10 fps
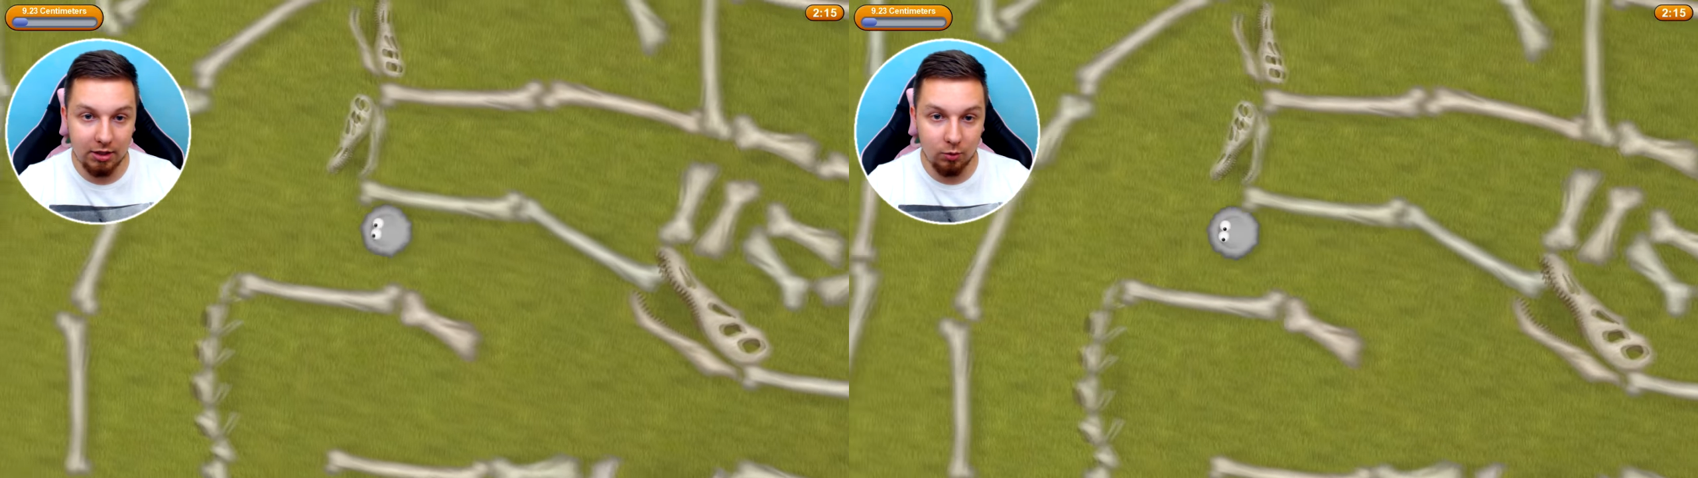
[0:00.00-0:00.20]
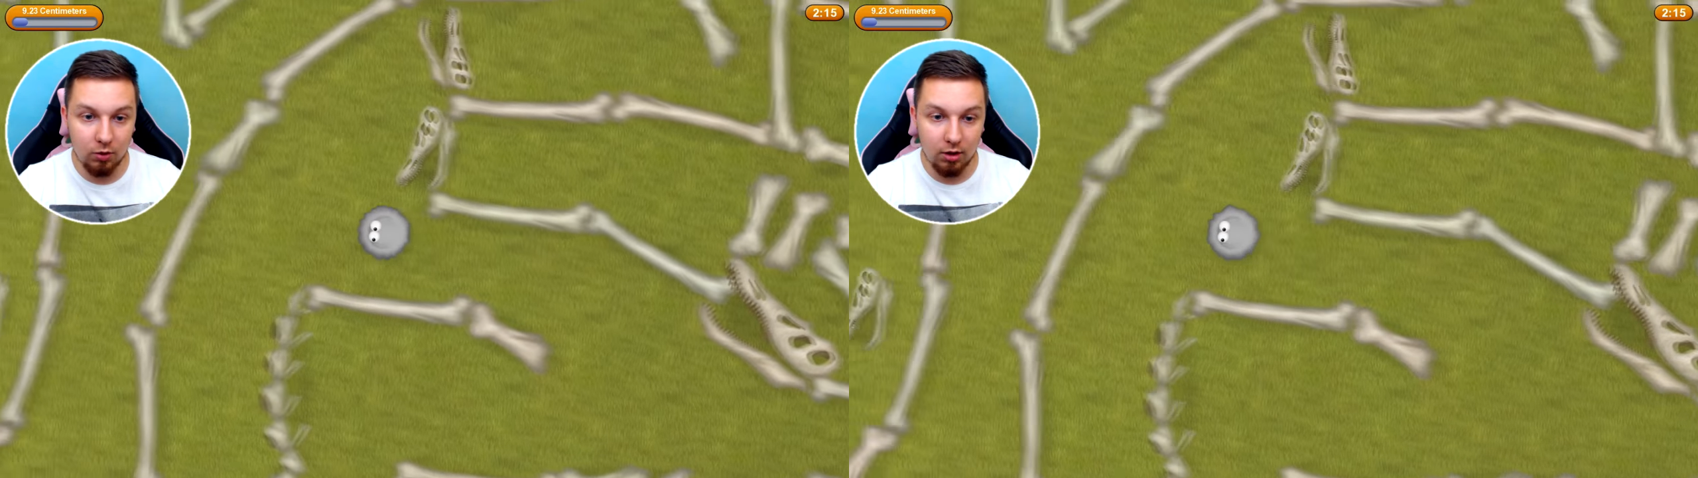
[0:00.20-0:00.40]

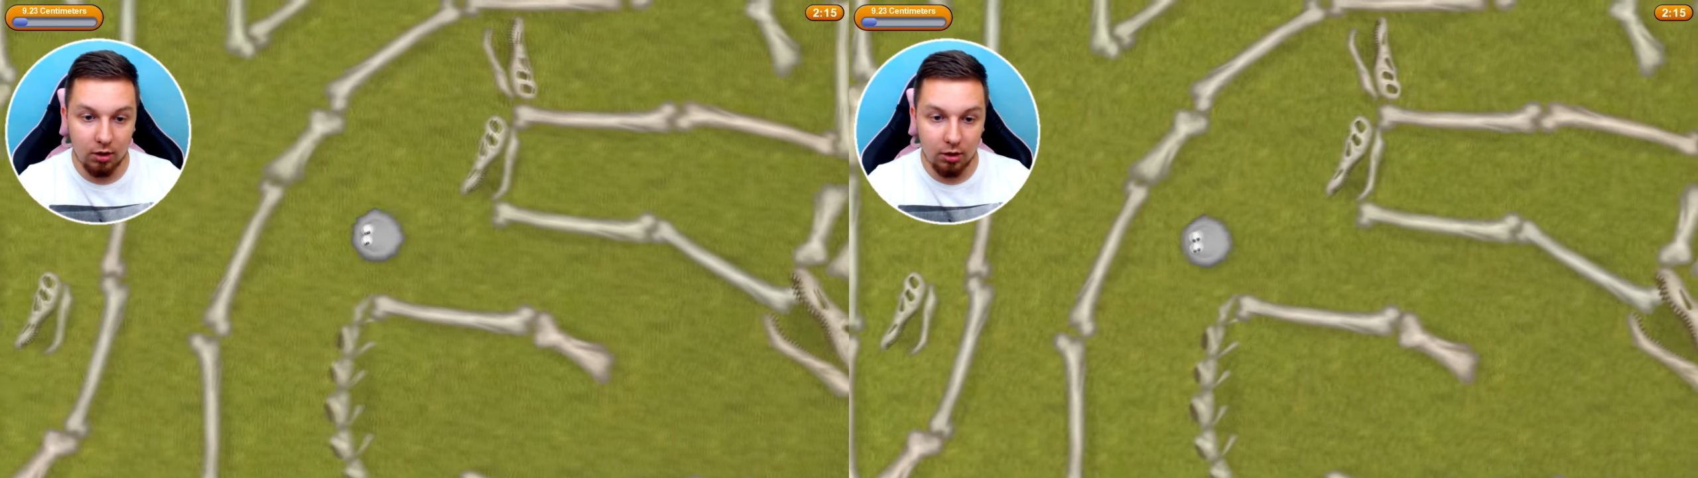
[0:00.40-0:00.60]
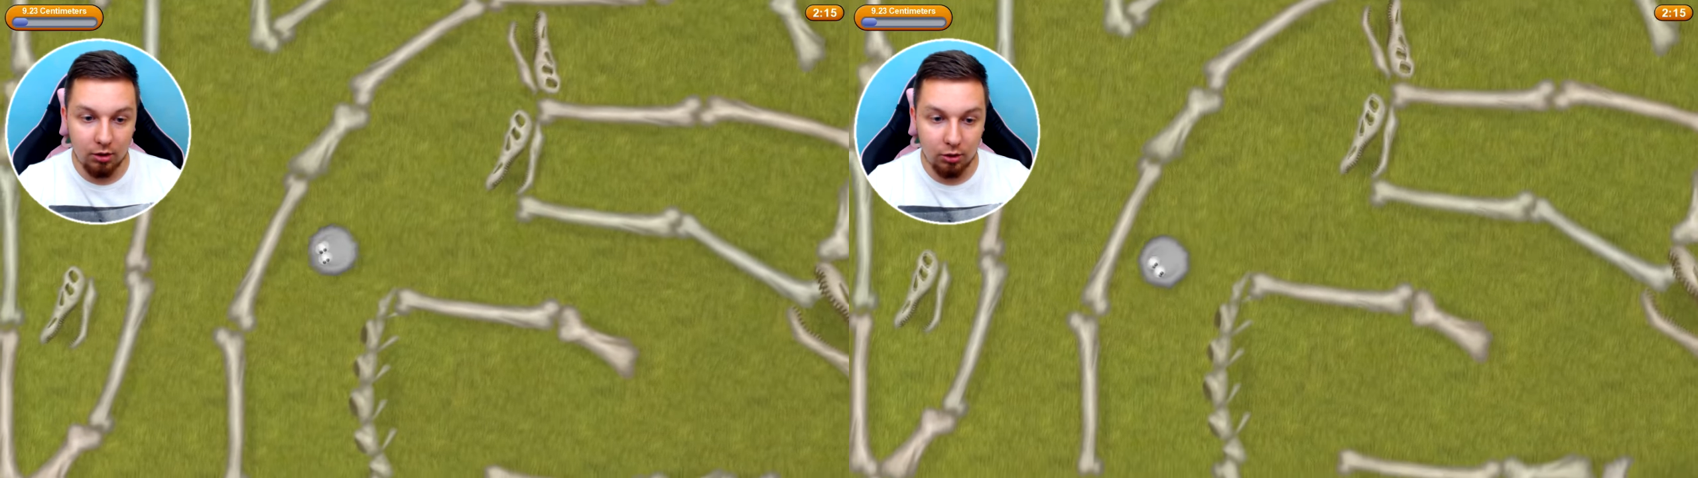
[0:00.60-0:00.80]
się
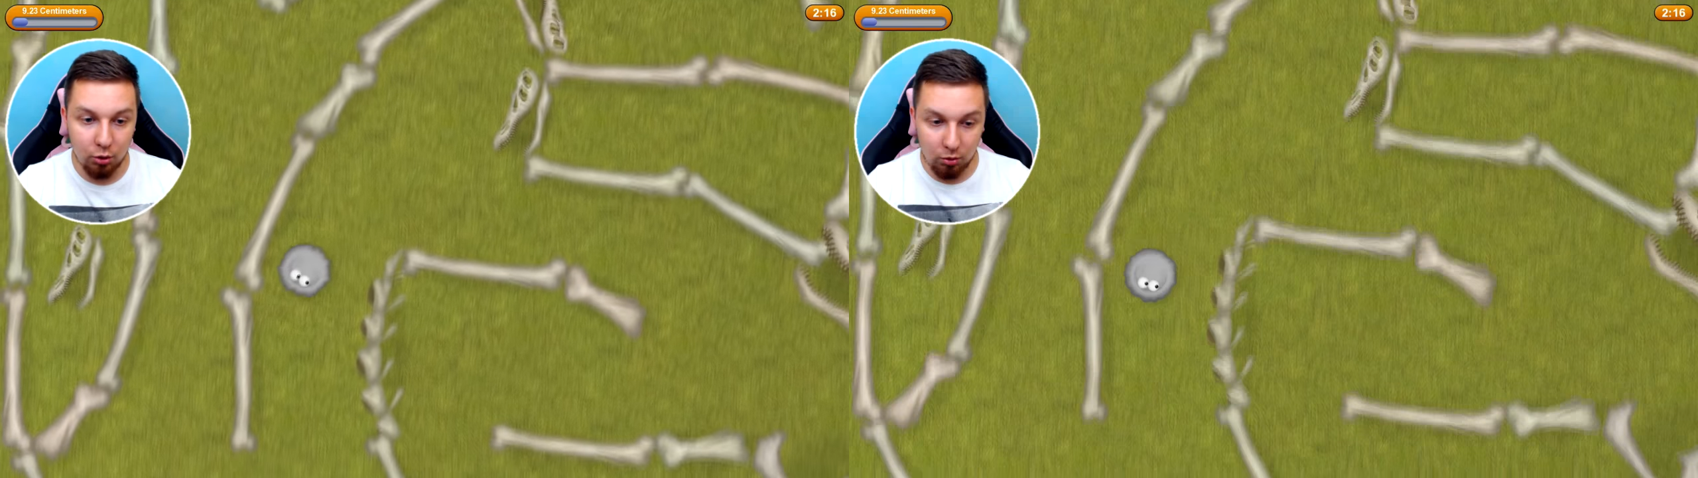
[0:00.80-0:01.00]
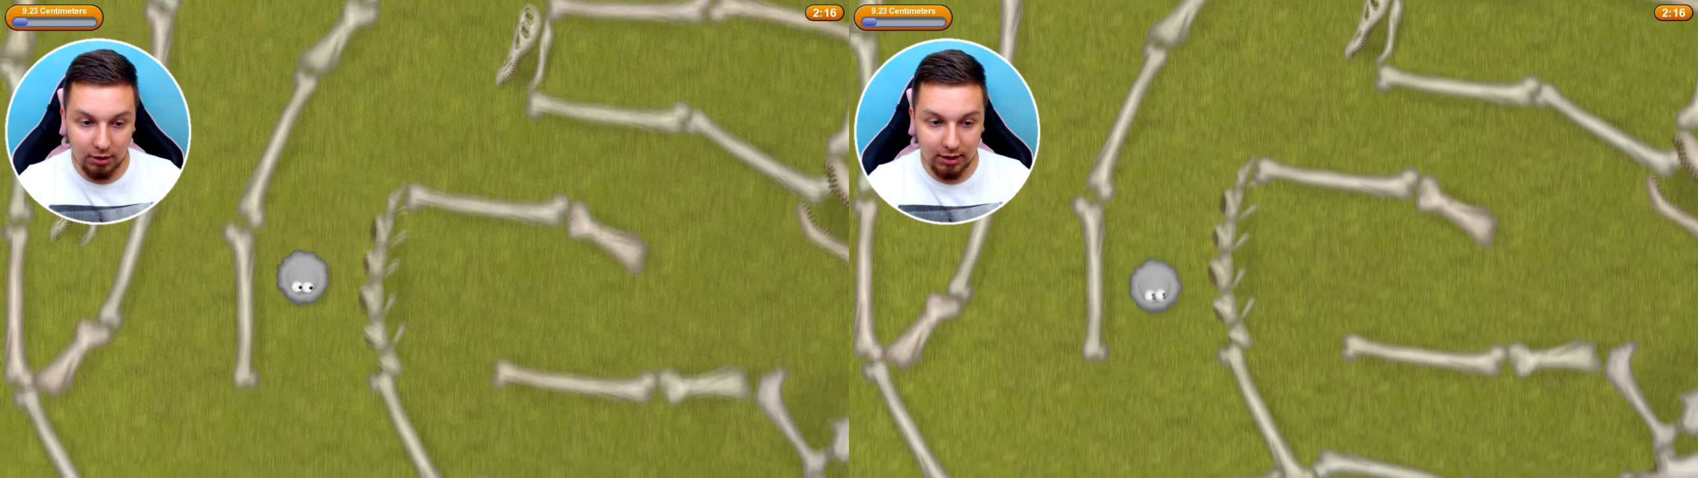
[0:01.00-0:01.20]

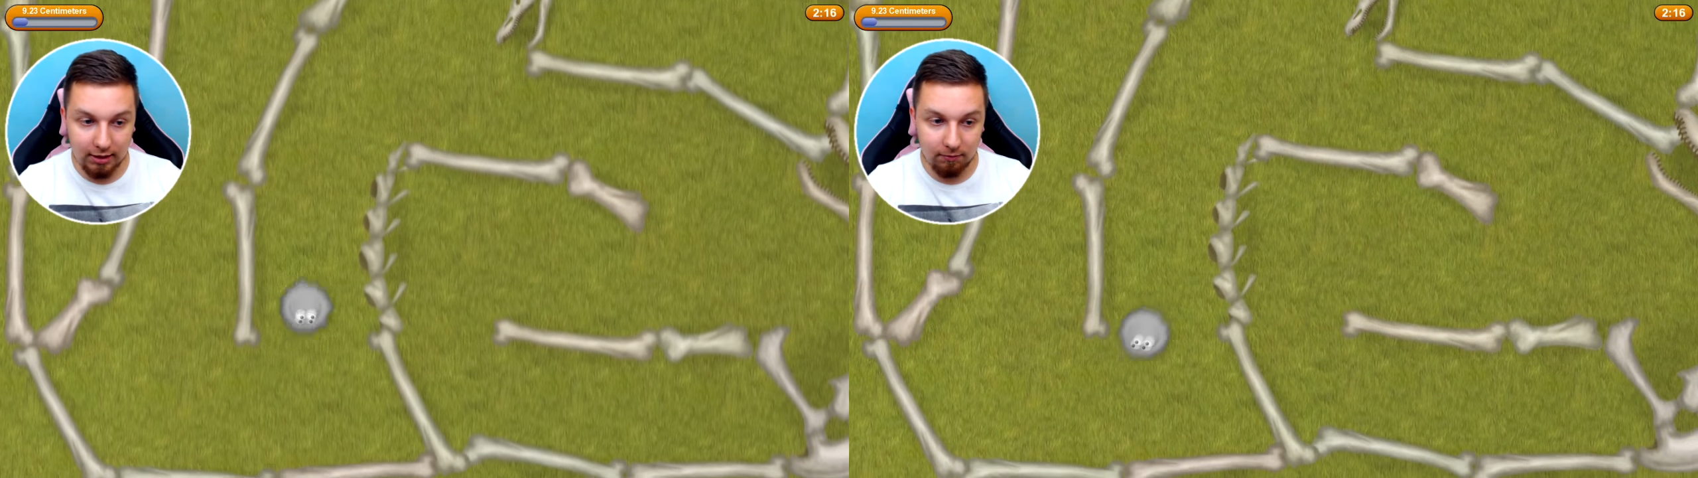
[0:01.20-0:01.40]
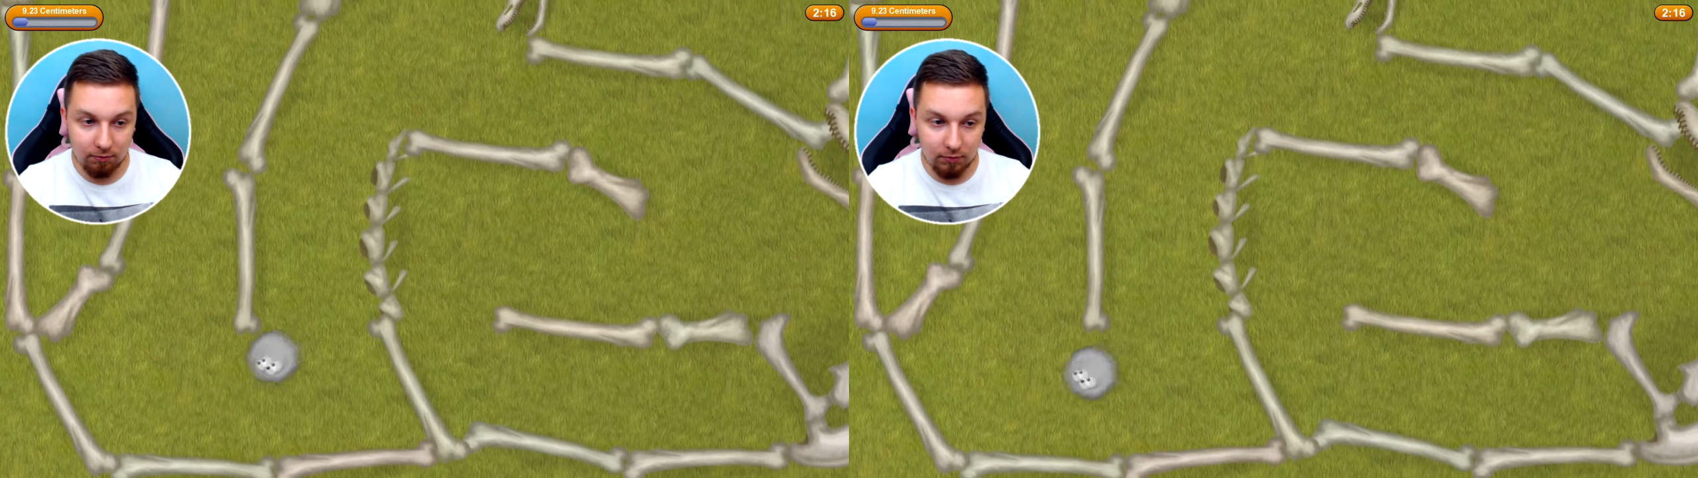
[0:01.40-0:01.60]
trudna.